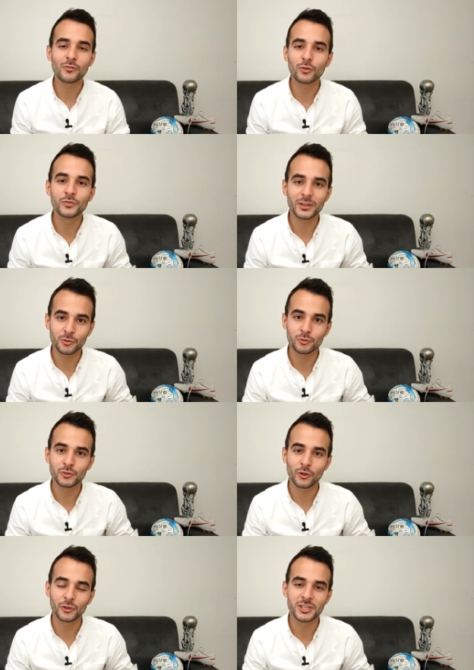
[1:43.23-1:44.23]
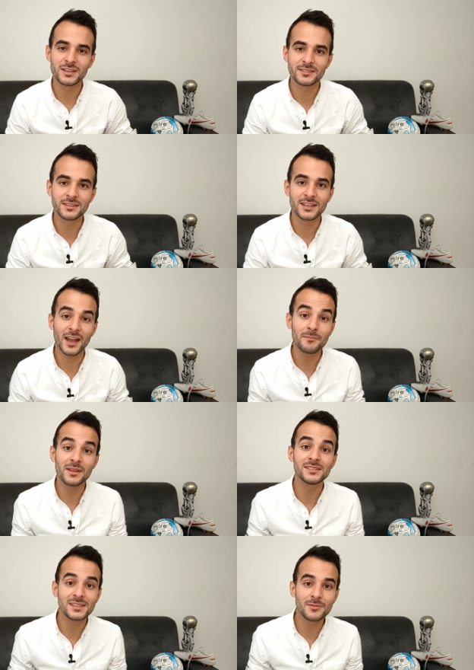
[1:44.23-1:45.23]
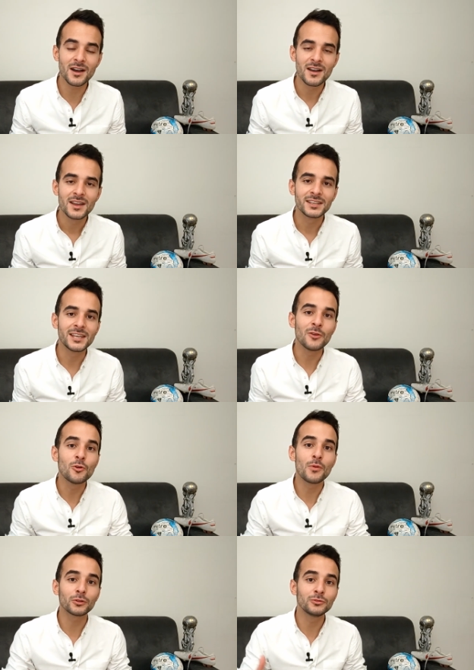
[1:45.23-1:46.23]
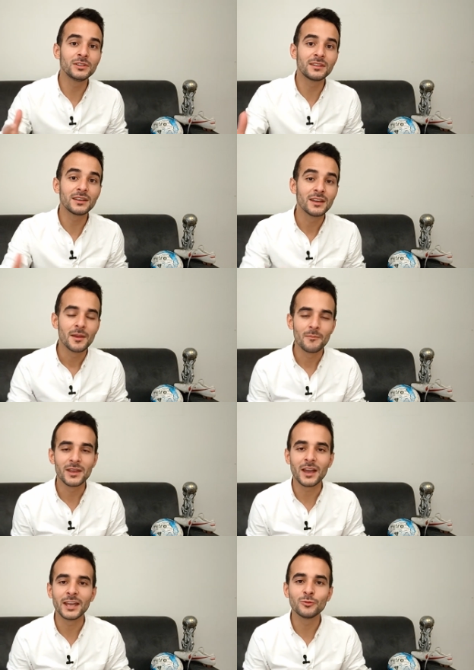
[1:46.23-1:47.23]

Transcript: avant l'ouverture du score de Chelsea, Karim Benzema qui a eu l'opportunité, mais